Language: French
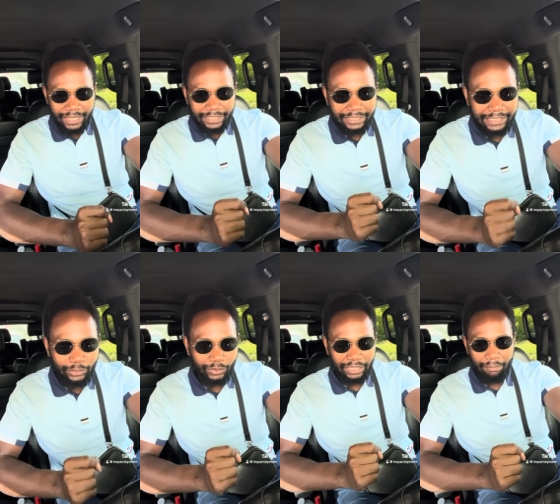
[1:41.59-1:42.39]
Si
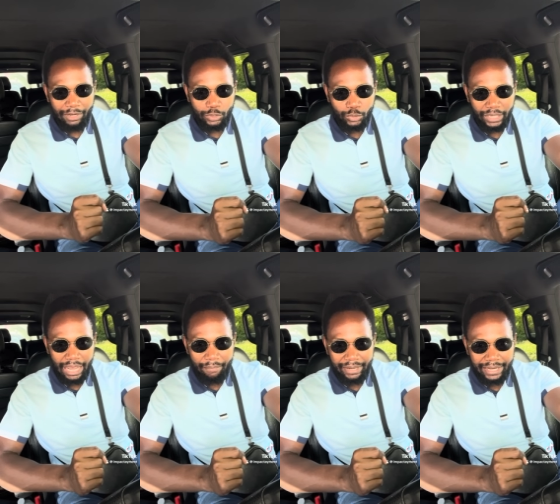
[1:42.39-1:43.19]
notamment tu es
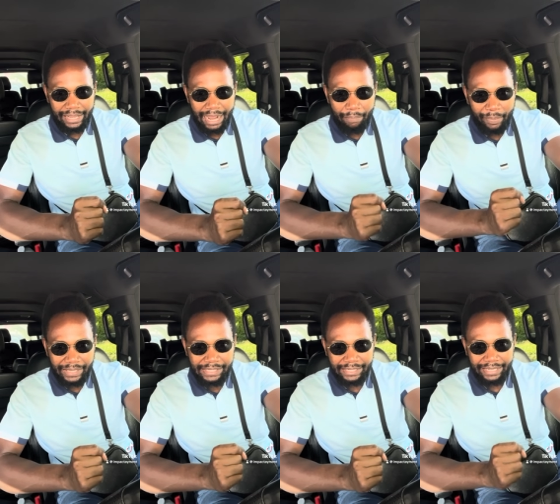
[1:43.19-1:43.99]
ramené à
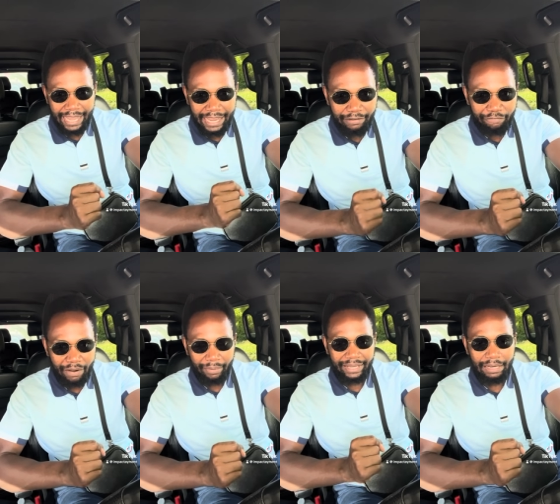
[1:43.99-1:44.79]
penser à une
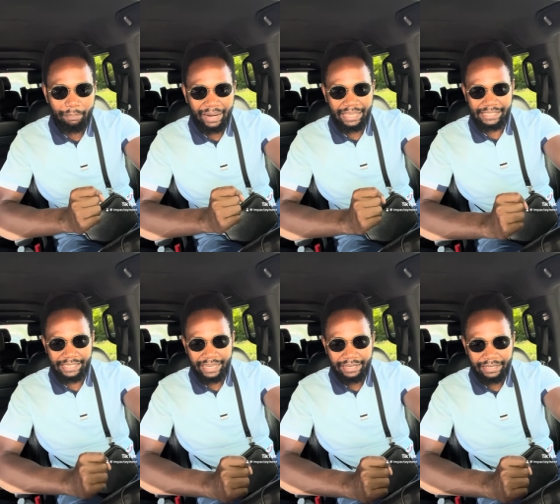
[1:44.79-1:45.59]
femme qui n'est pas la
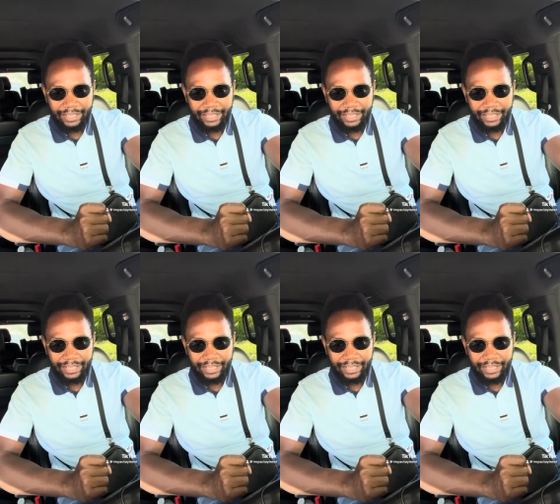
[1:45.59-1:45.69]
sienne,